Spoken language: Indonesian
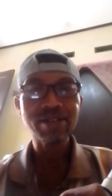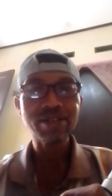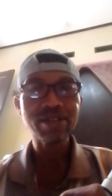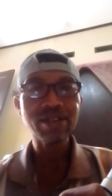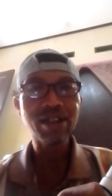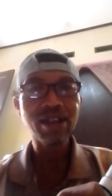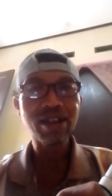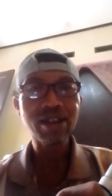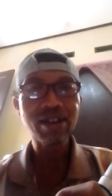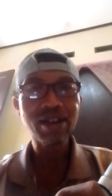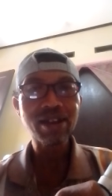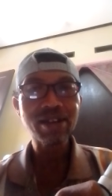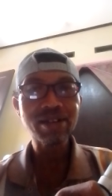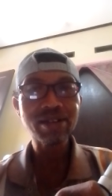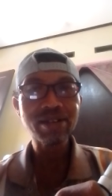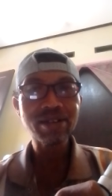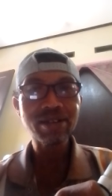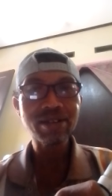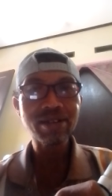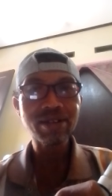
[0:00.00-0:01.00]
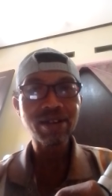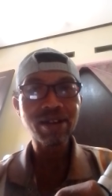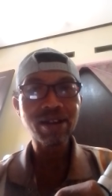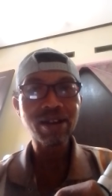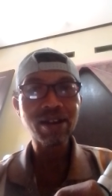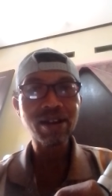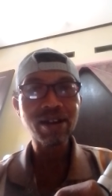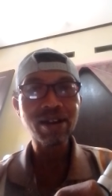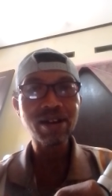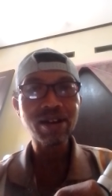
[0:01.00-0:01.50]
silahkan
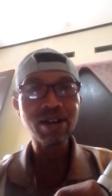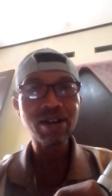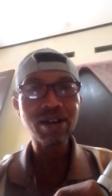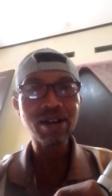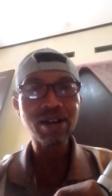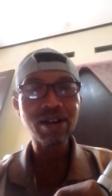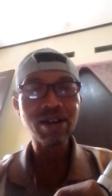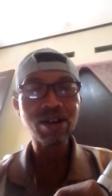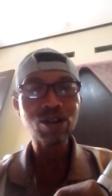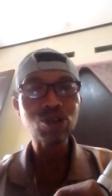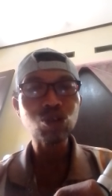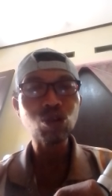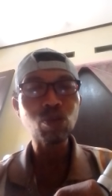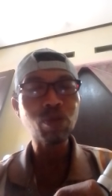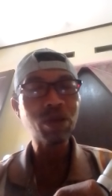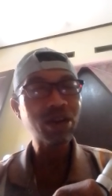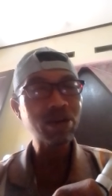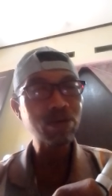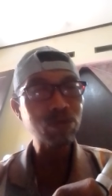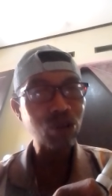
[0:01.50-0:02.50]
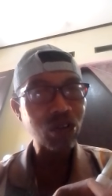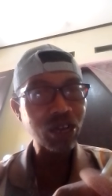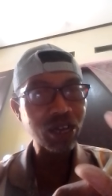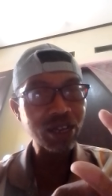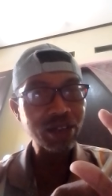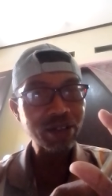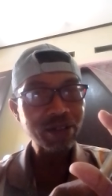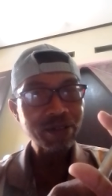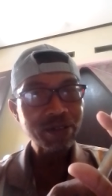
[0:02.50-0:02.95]
uh, untuk merubah